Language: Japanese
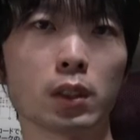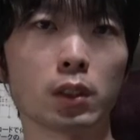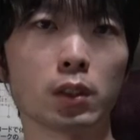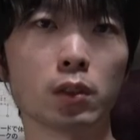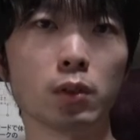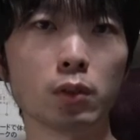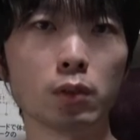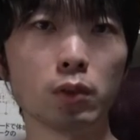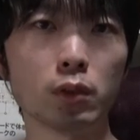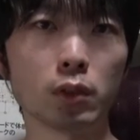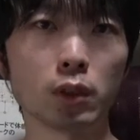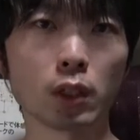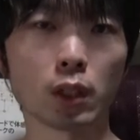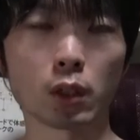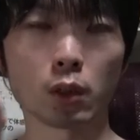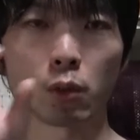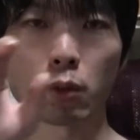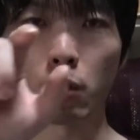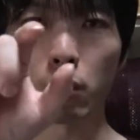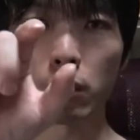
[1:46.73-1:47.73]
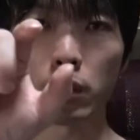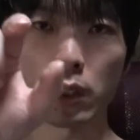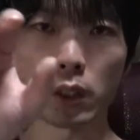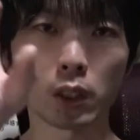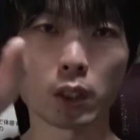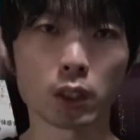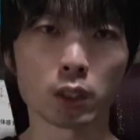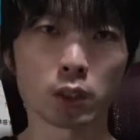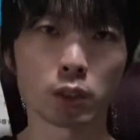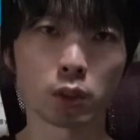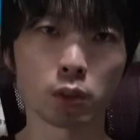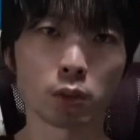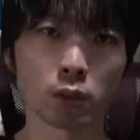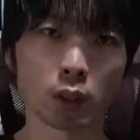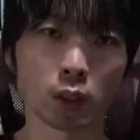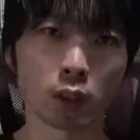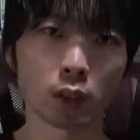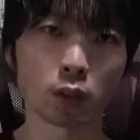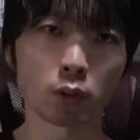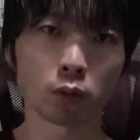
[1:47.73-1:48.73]
読んでここだけ必要
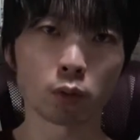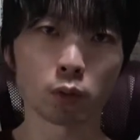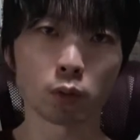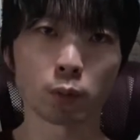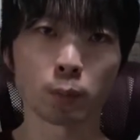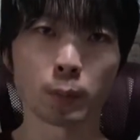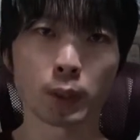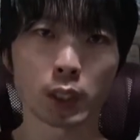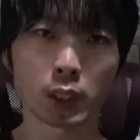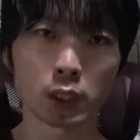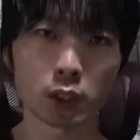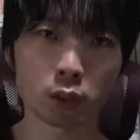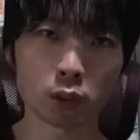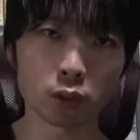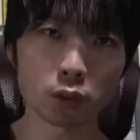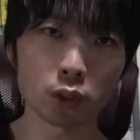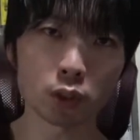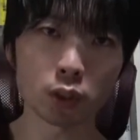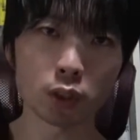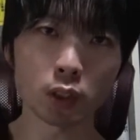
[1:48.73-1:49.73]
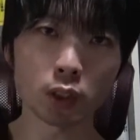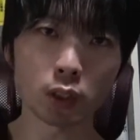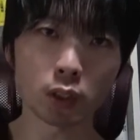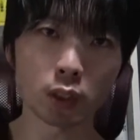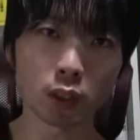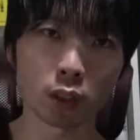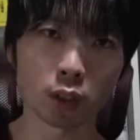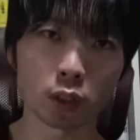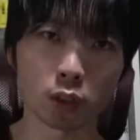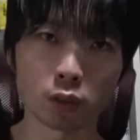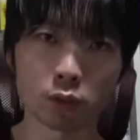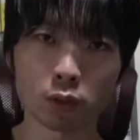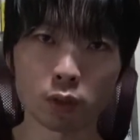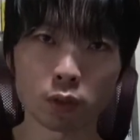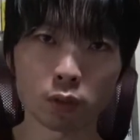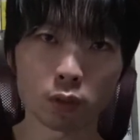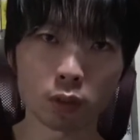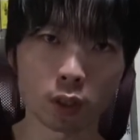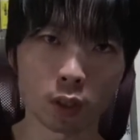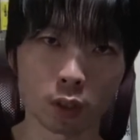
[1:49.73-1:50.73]
だなってことを抜粋していって必要な
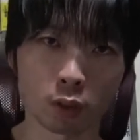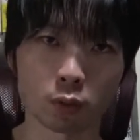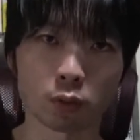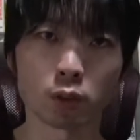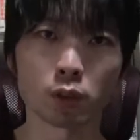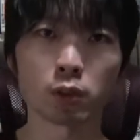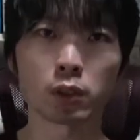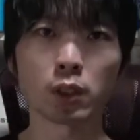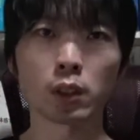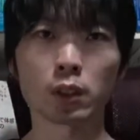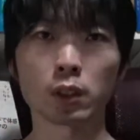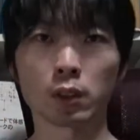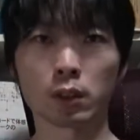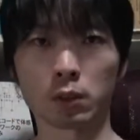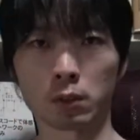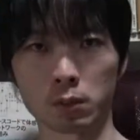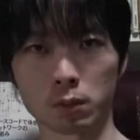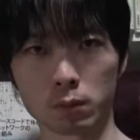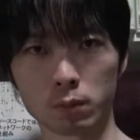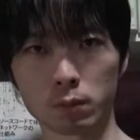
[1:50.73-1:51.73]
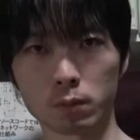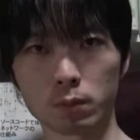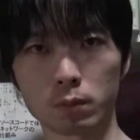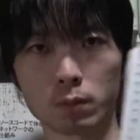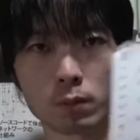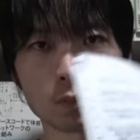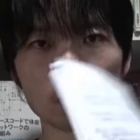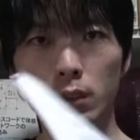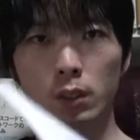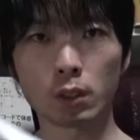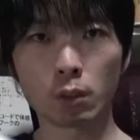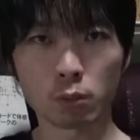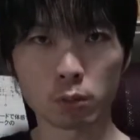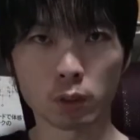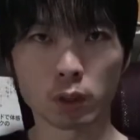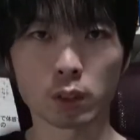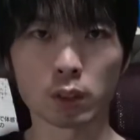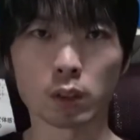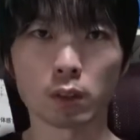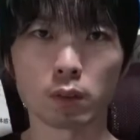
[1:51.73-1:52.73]
とこだけ取り寄せてってるってこ
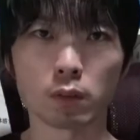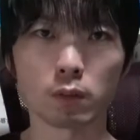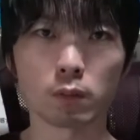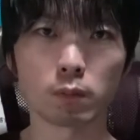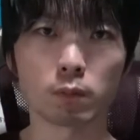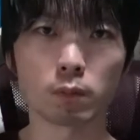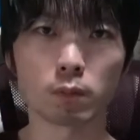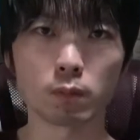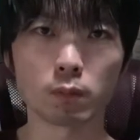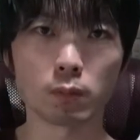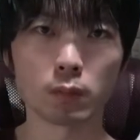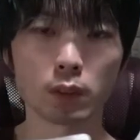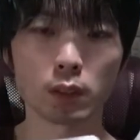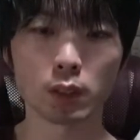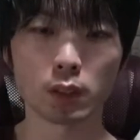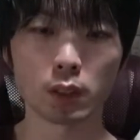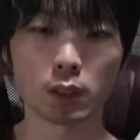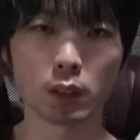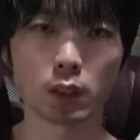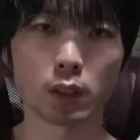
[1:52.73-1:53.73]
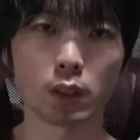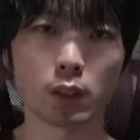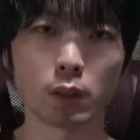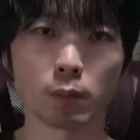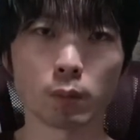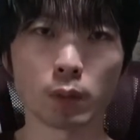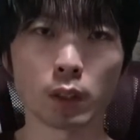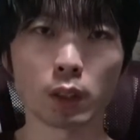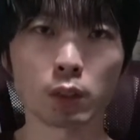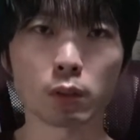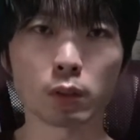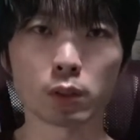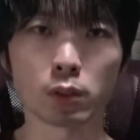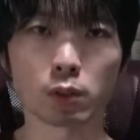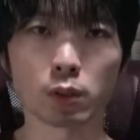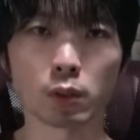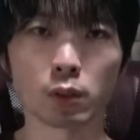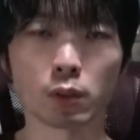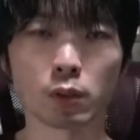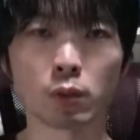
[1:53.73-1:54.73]
とやってるまあ、あとは
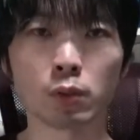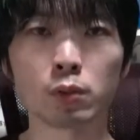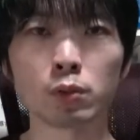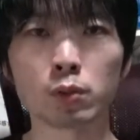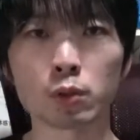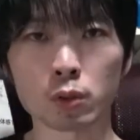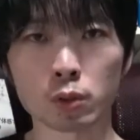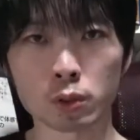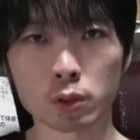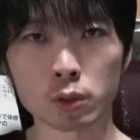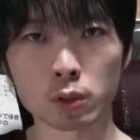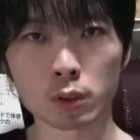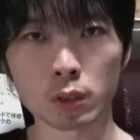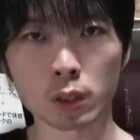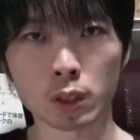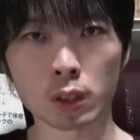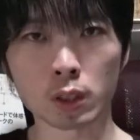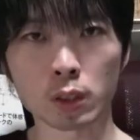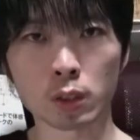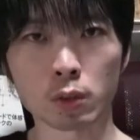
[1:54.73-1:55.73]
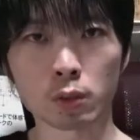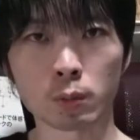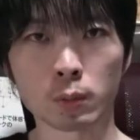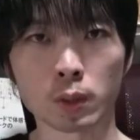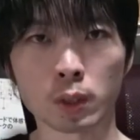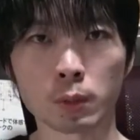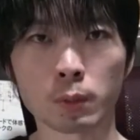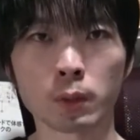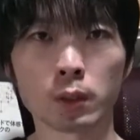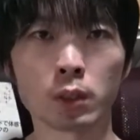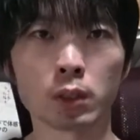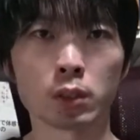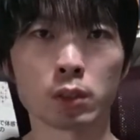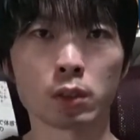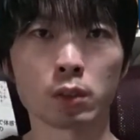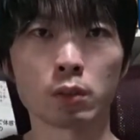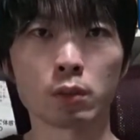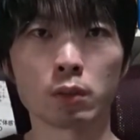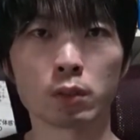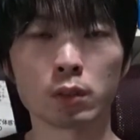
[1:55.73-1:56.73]
それを音読するだけってとこまでいけばいいんです
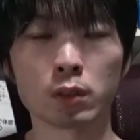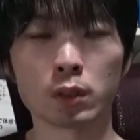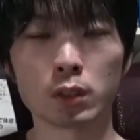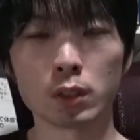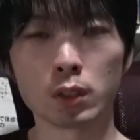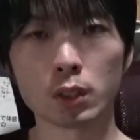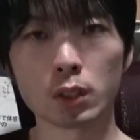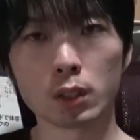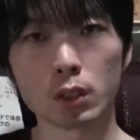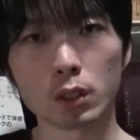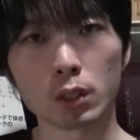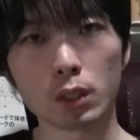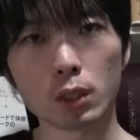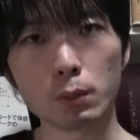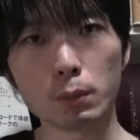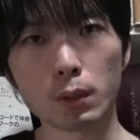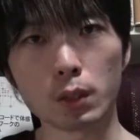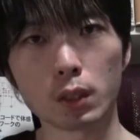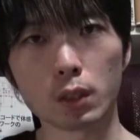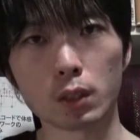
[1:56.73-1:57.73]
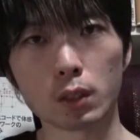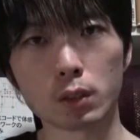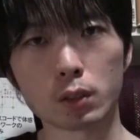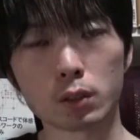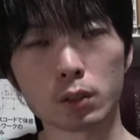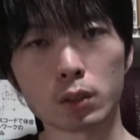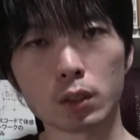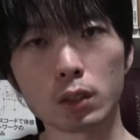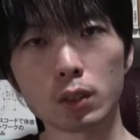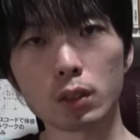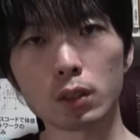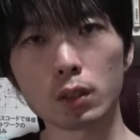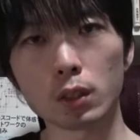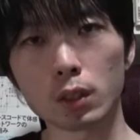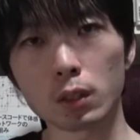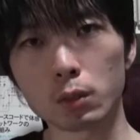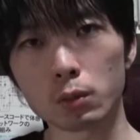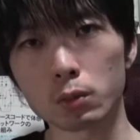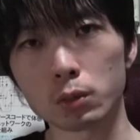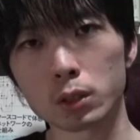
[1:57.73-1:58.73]
けど今全
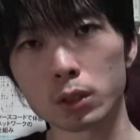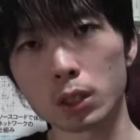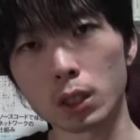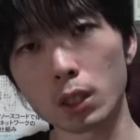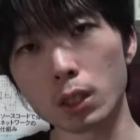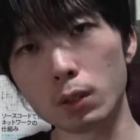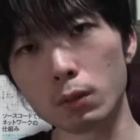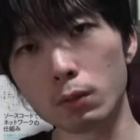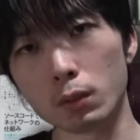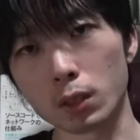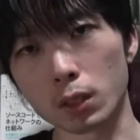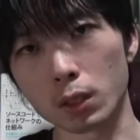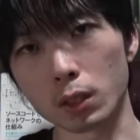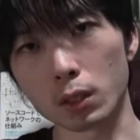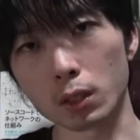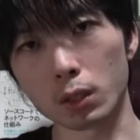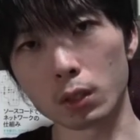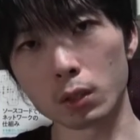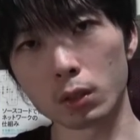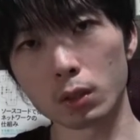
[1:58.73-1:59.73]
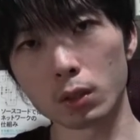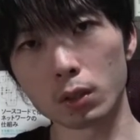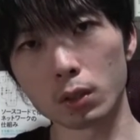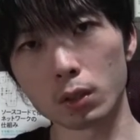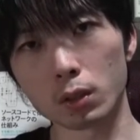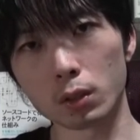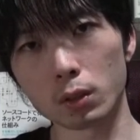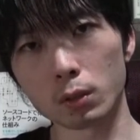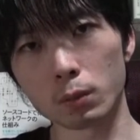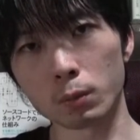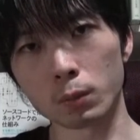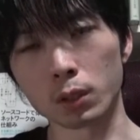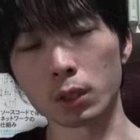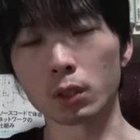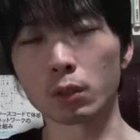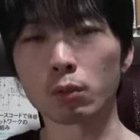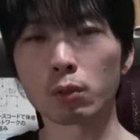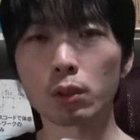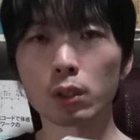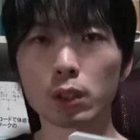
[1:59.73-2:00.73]
体の3割ま
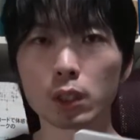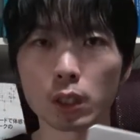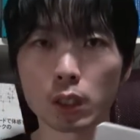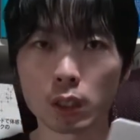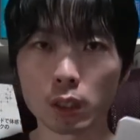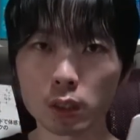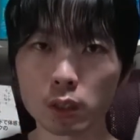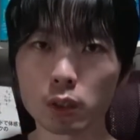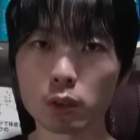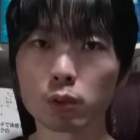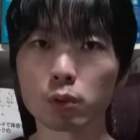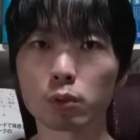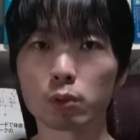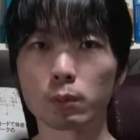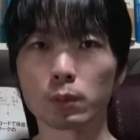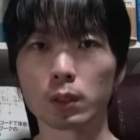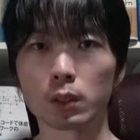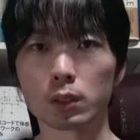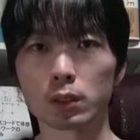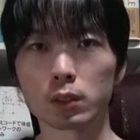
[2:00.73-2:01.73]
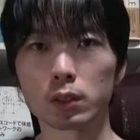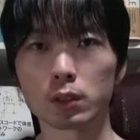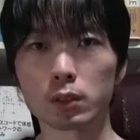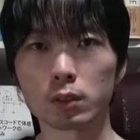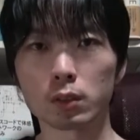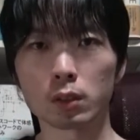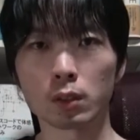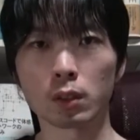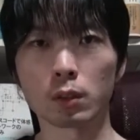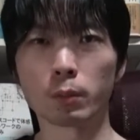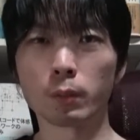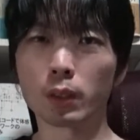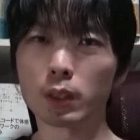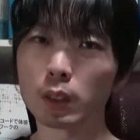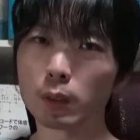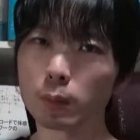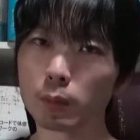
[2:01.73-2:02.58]
で来れたかなっていうところなんですだからまだ